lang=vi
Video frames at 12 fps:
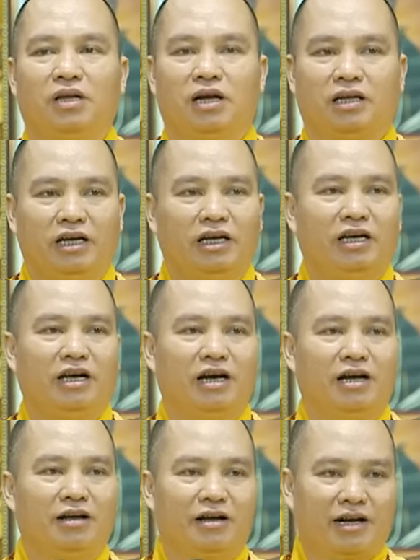thì à,
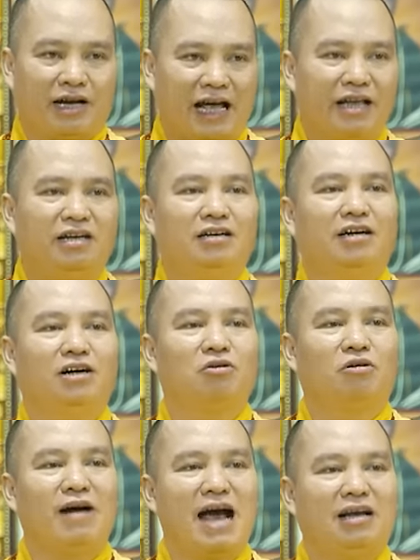cánh cửa
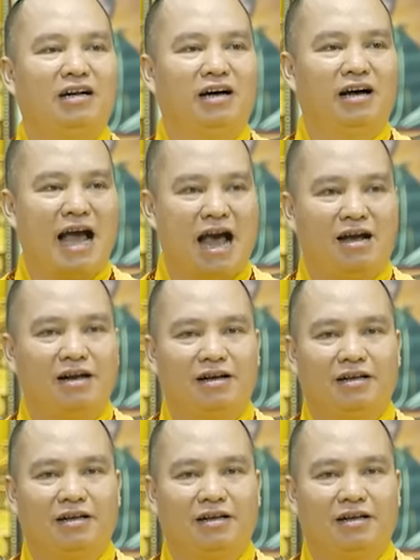của ba đường ác